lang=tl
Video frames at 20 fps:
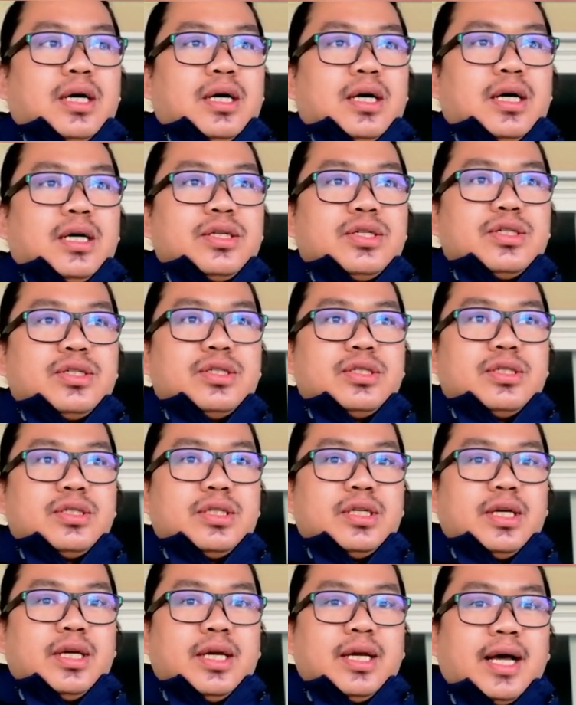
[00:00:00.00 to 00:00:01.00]
at
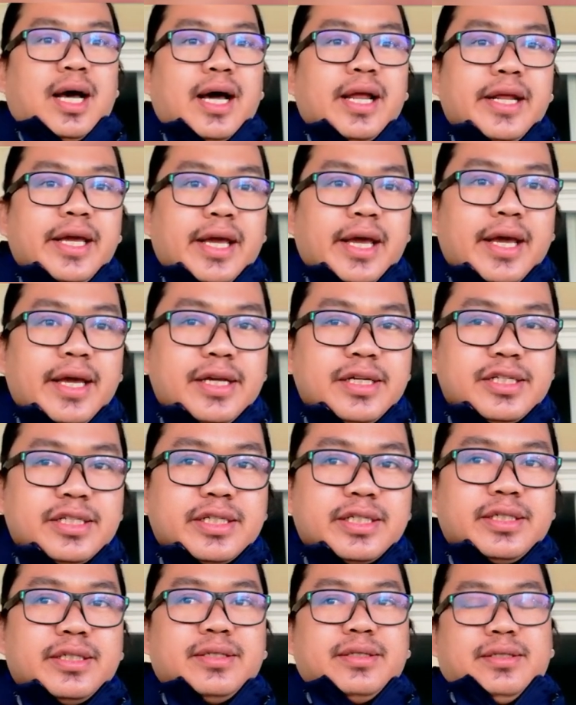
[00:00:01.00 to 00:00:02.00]
si Annie
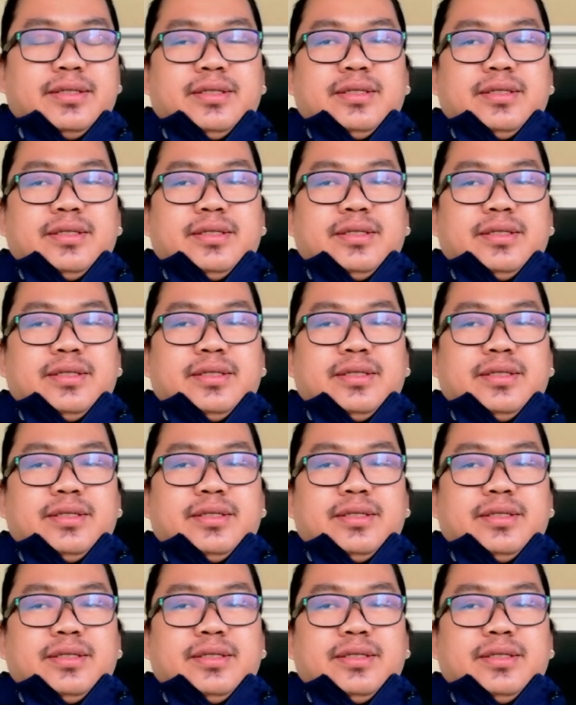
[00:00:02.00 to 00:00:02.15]
Ace